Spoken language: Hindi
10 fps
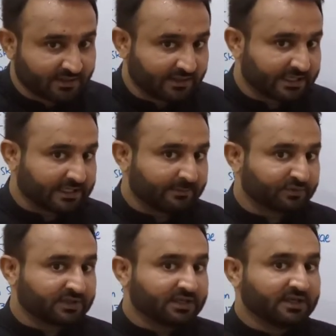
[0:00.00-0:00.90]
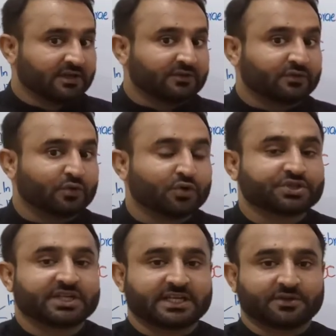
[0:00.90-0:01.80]
लेकिन हम उसे सोच
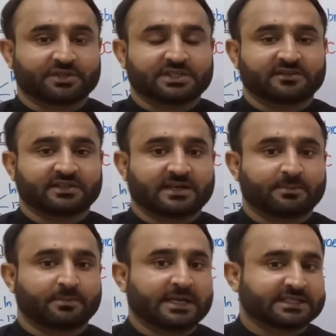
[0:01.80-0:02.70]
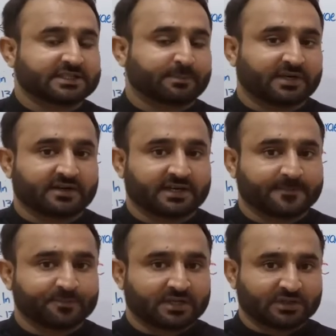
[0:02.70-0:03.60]
नहीं रहे होते जैसे आप लेक्चर पढ़ रहे
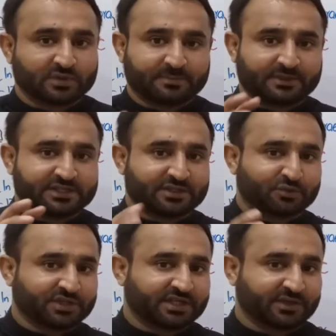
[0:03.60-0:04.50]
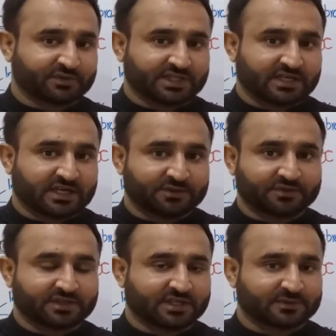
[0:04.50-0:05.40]
हैं तो आप टीचर को देख रहे हैं उसकी हरकत
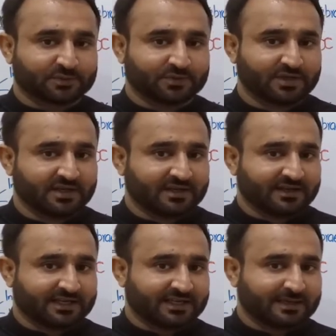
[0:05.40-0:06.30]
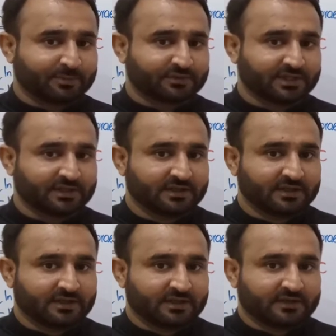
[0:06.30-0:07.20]
सकनात को लेकिन आप उसे
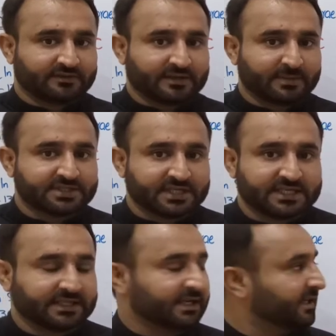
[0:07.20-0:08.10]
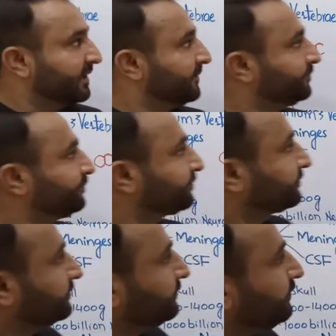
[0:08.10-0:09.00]
समझ नहीं रहे हैं
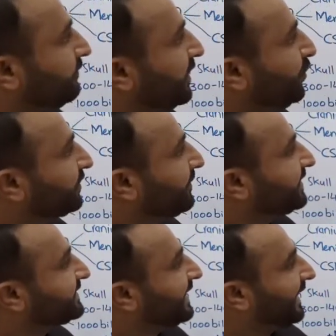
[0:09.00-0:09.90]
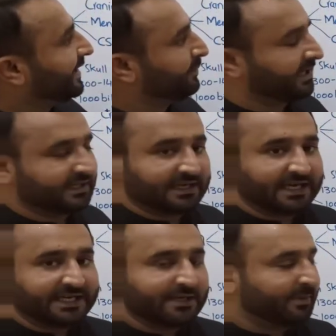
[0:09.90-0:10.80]
उसके बाद जी हाइंड ब्रेन
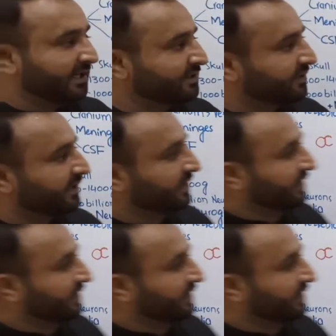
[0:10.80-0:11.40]
हाइंड ब्रेन जो है